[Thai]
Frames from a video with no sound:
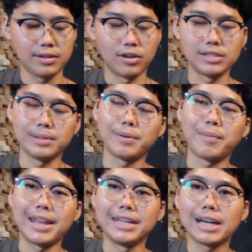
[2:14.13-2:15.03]
ก็จะประ
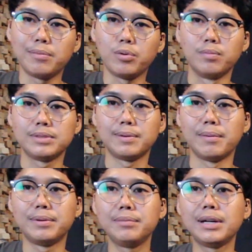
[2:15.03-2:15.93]
มาณนี้ครับผมสำห
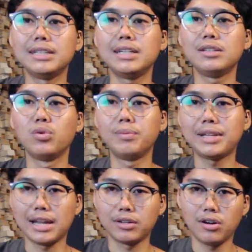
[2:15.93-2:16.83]
รับเพื่อนๆ ที่ดูไม่
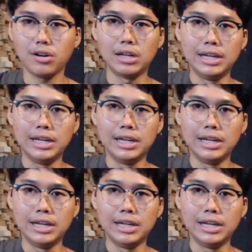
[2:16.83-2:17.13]
ทันก็